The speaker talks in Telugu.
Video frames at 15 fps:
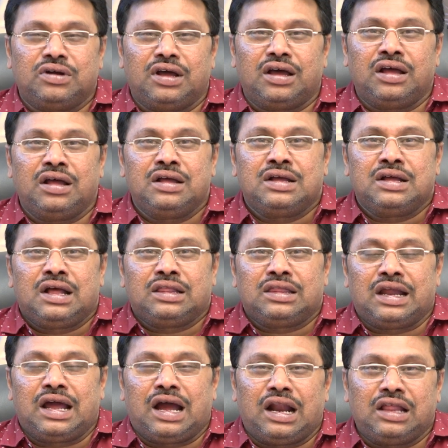కూడా
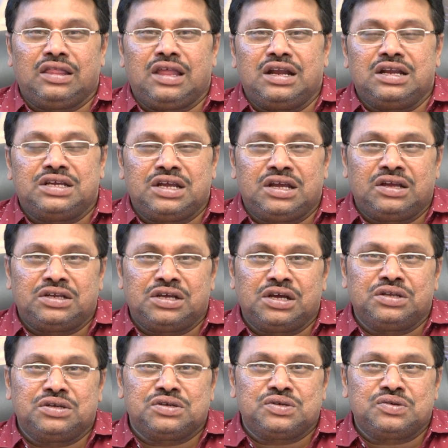తన ఆనందాన్ని
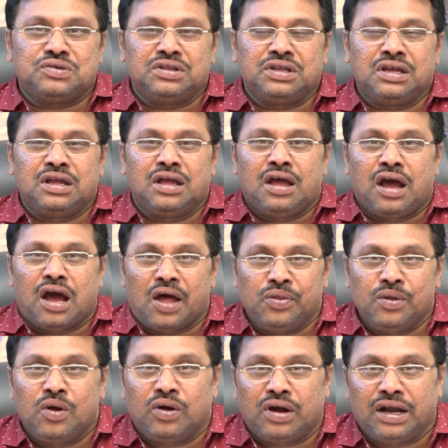షేర్ చేసుకుంది
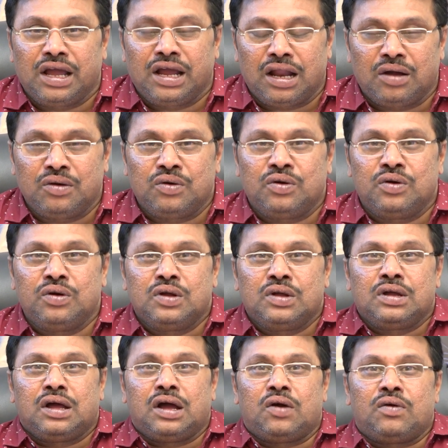అందులో ఒక డైలాగు
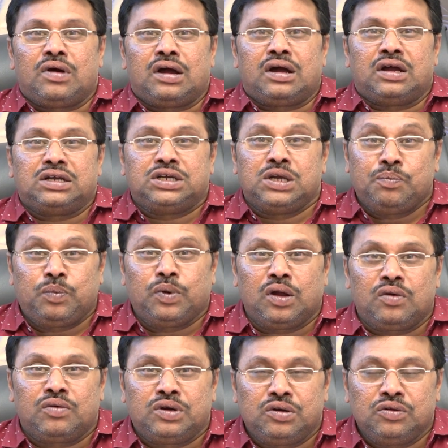
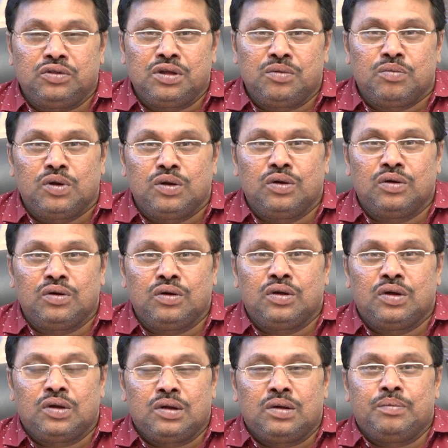షిప్లో ఉంటుంది ముళ్ళు
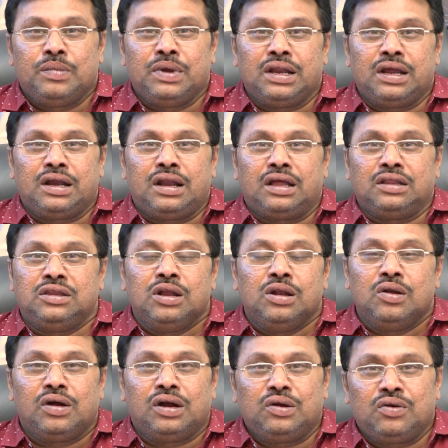మీరే నా
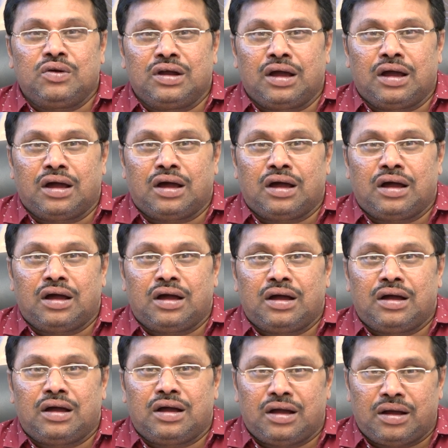దిల్లు అంటూ ఒక
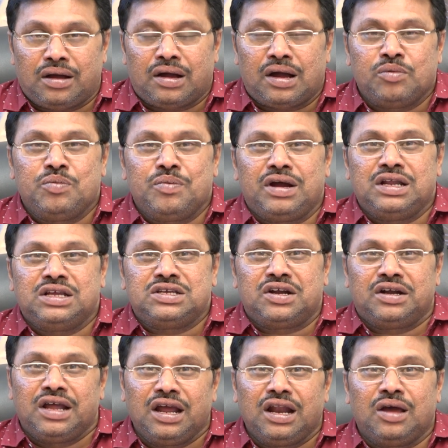అభిమానించిన
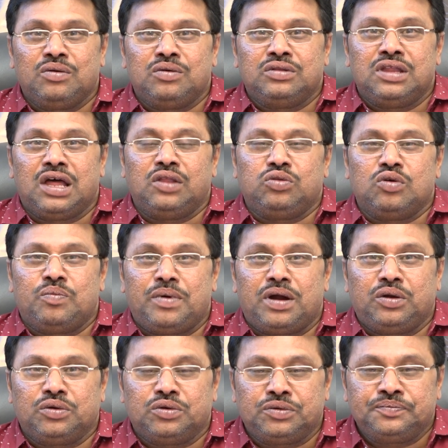డైలాగు
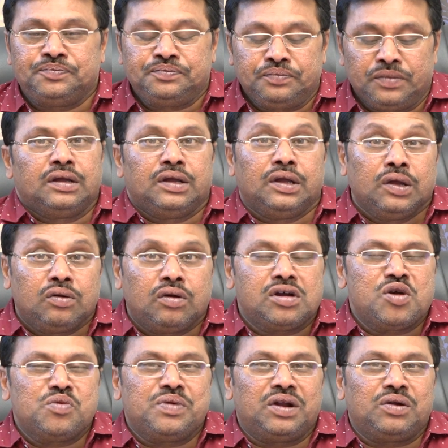దాంతోపాటు ఇంకొక
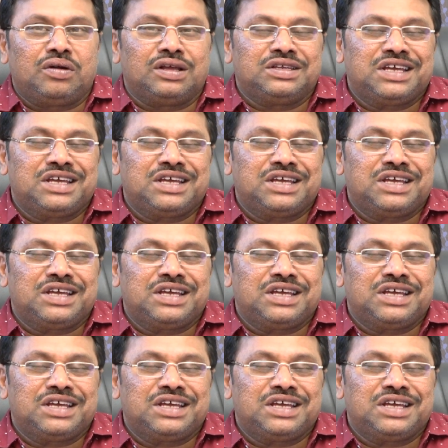అభిమాని కూడా